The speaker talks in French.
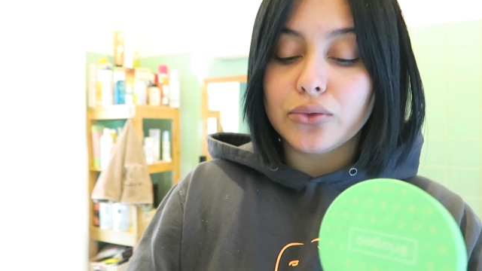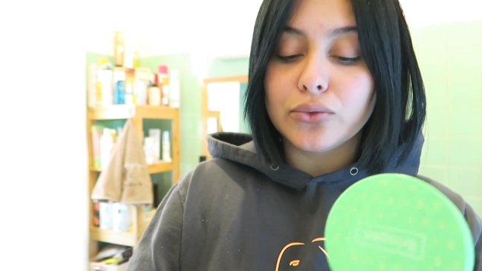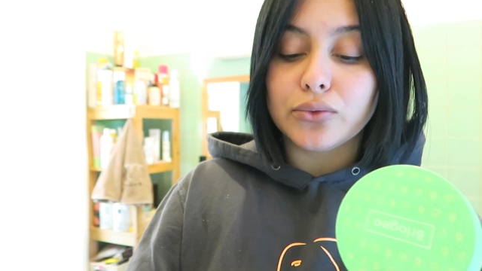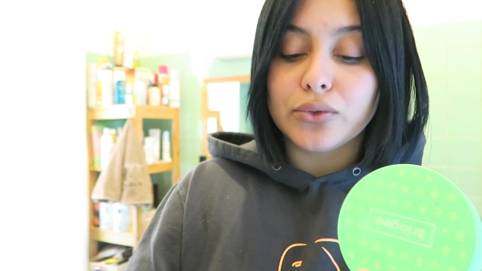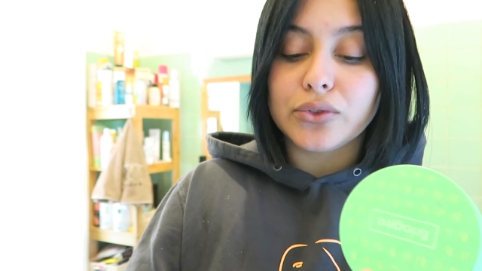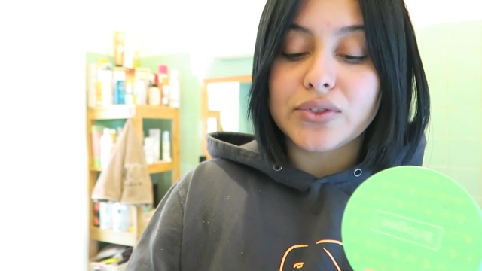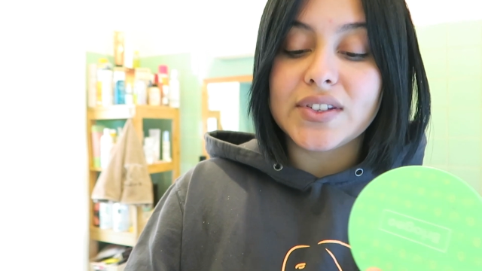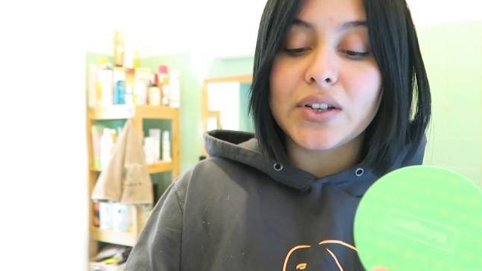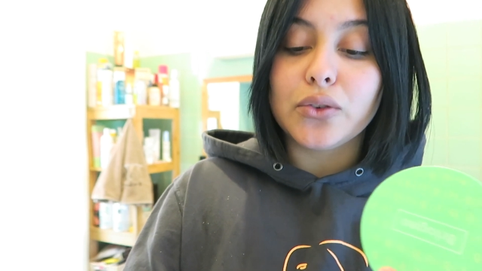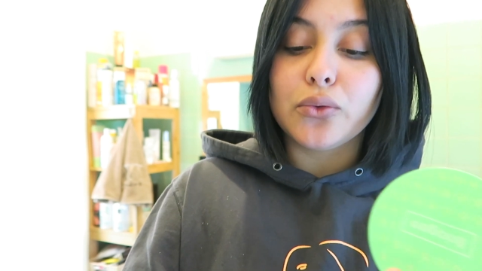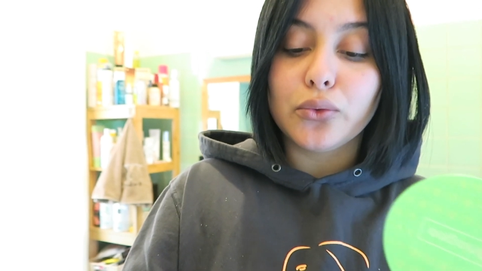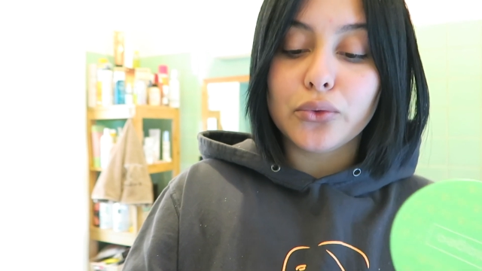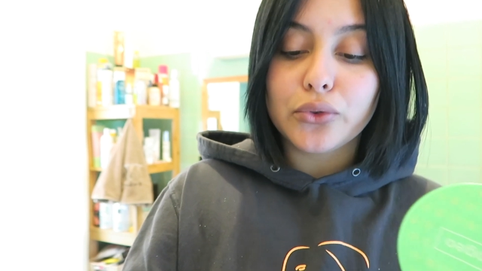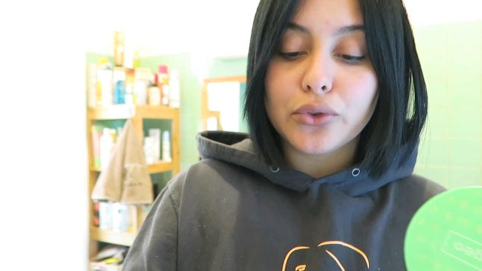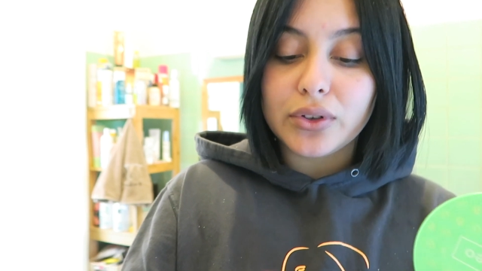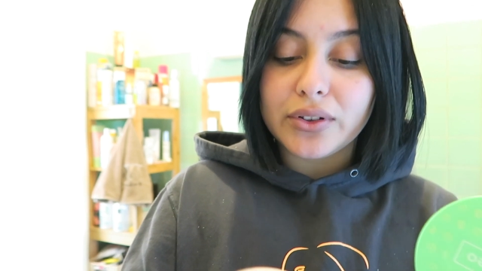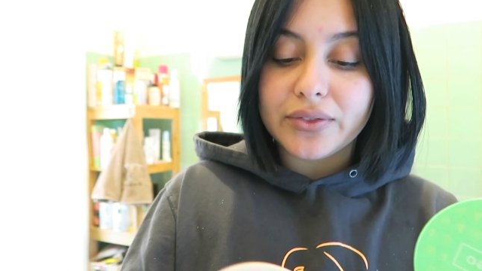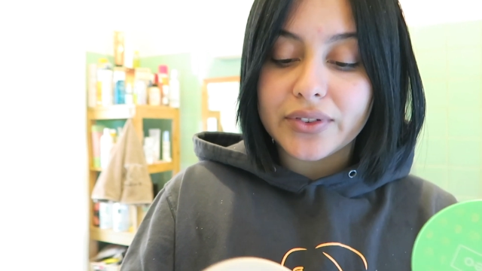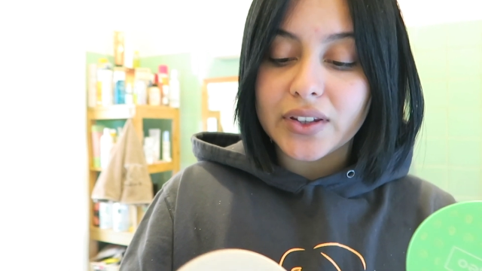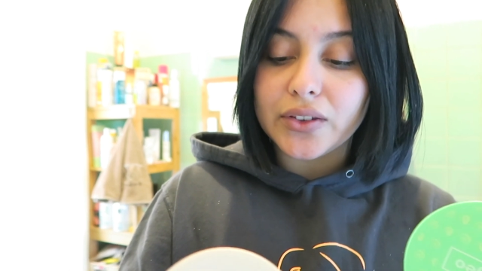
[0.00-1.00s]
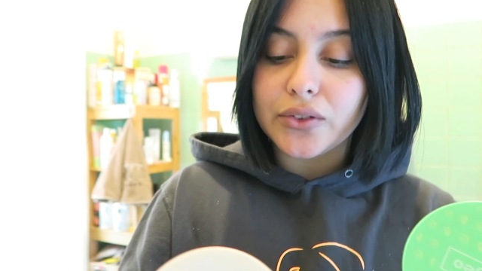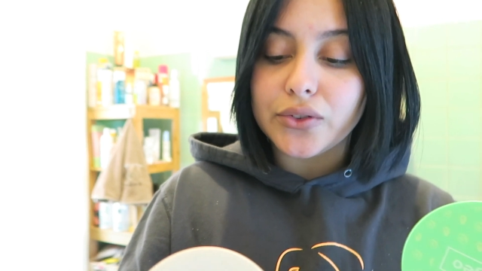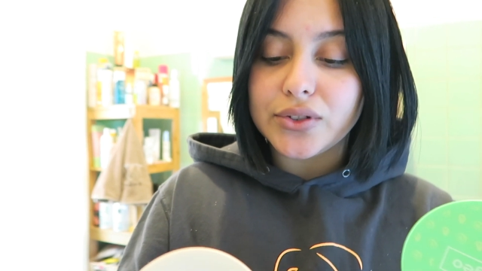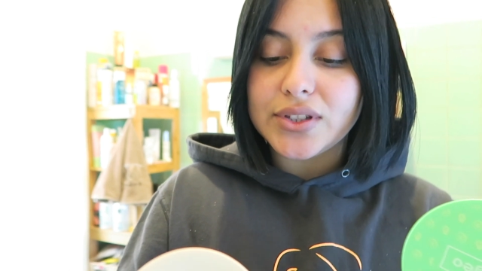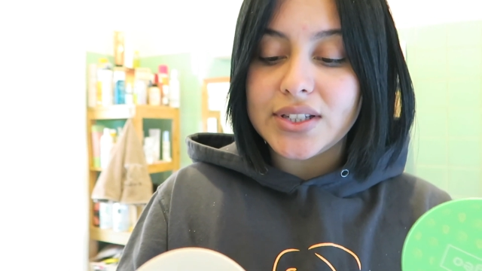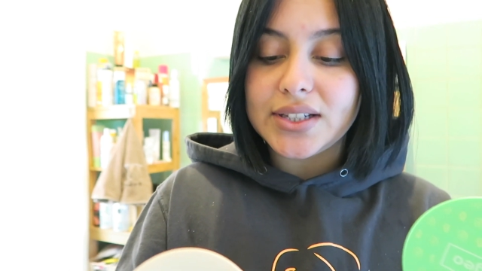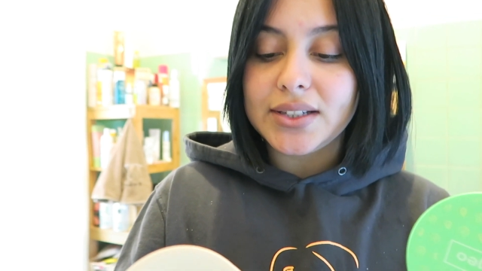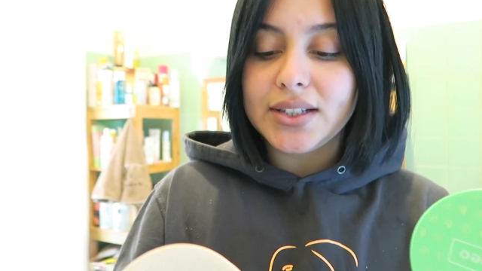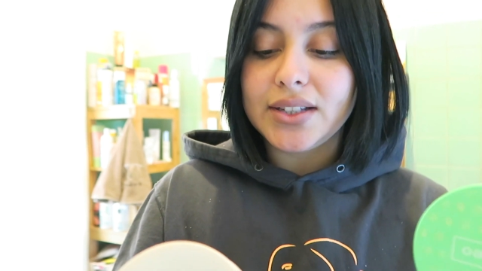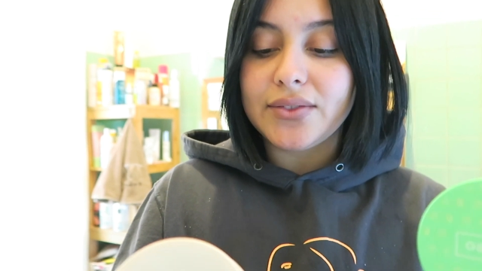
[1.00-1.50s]
donc c'est contre les
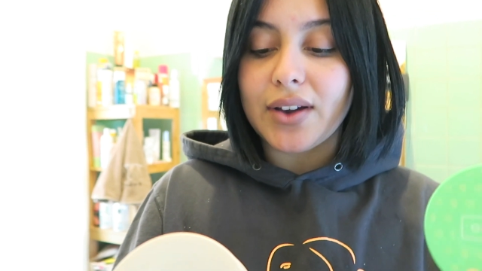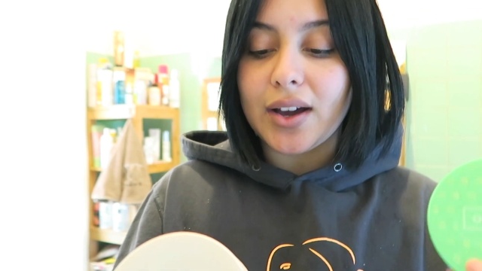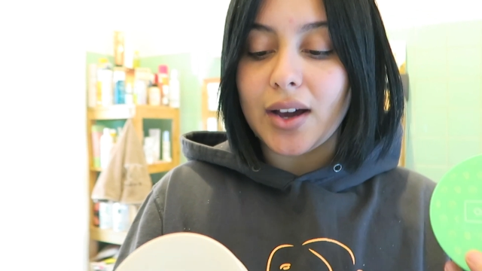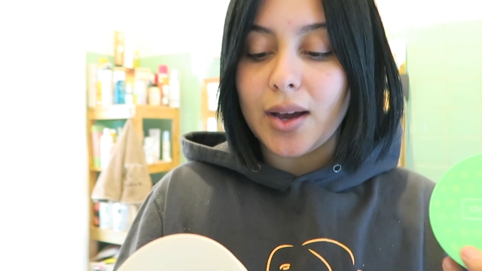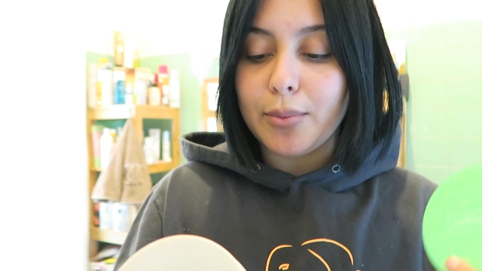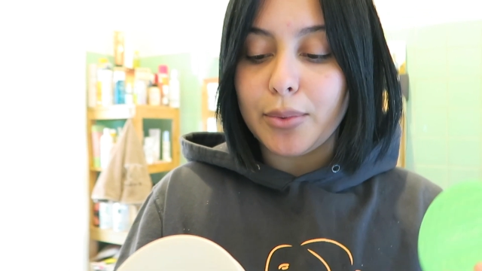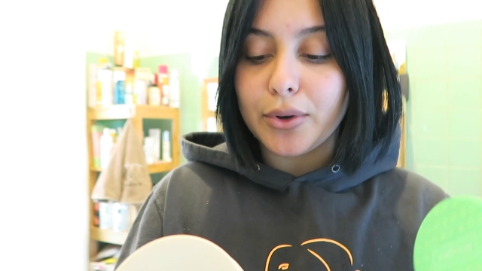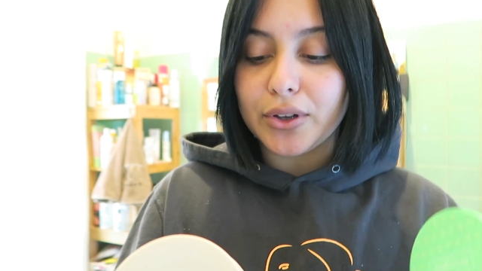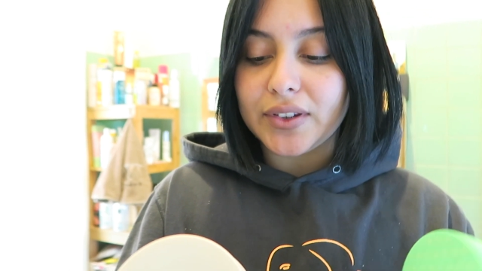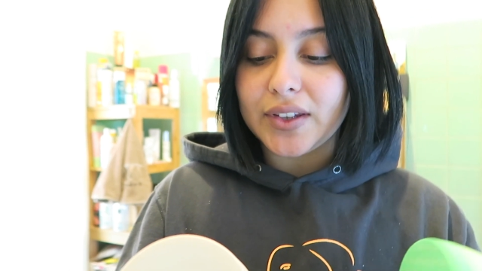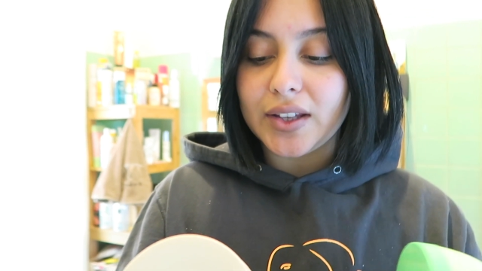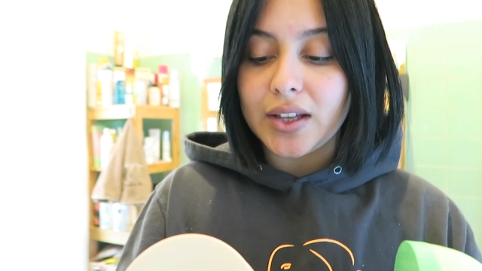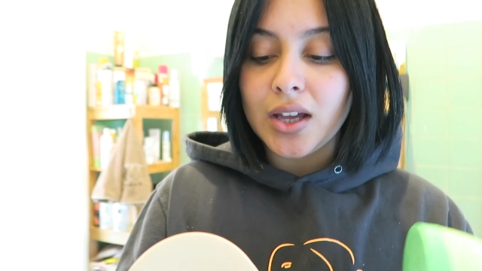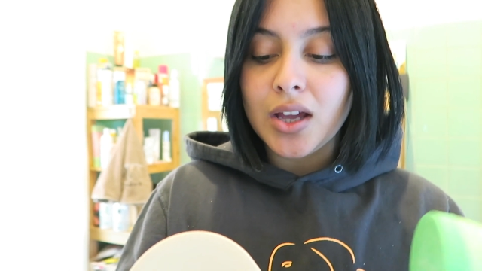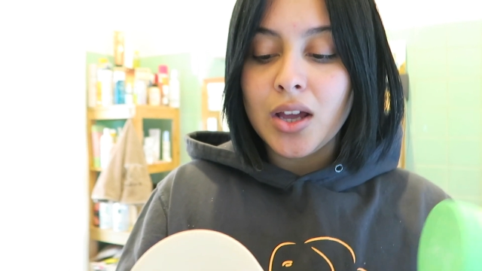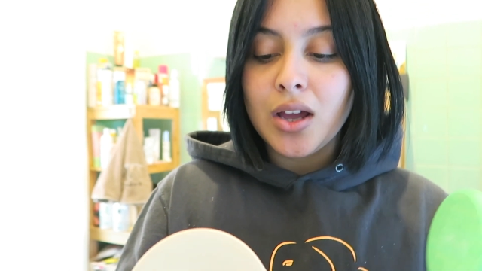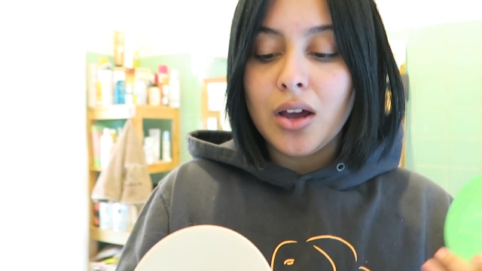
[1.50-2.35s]
frisottis, qui va rapporter,